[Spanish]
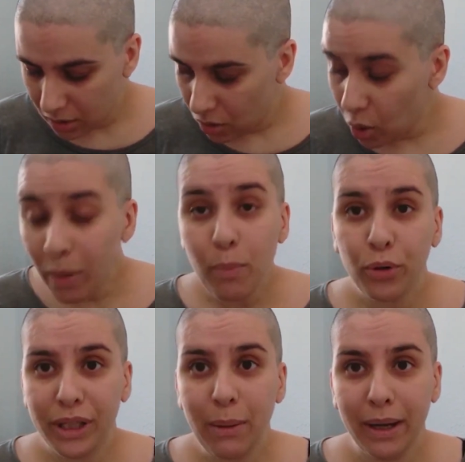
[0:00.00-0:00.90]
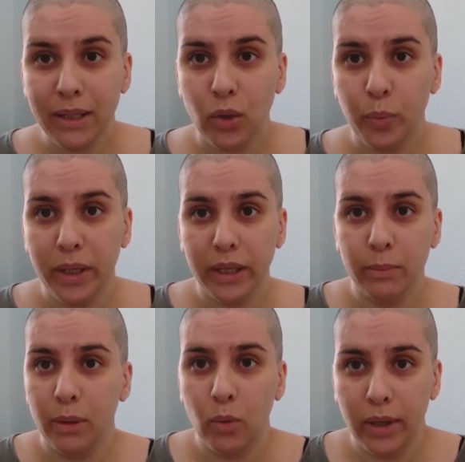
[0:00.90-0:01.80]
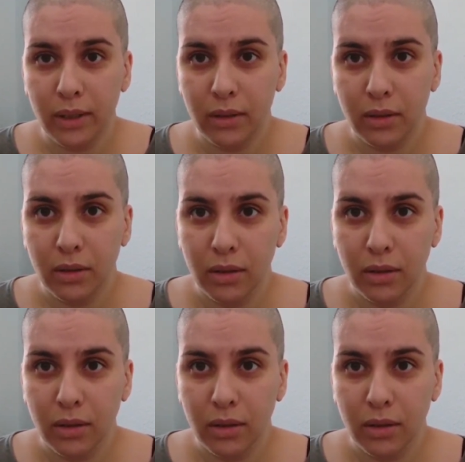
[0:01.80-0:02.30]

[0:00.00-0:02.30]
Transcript: No me importaba que se supiera que eran pelucas.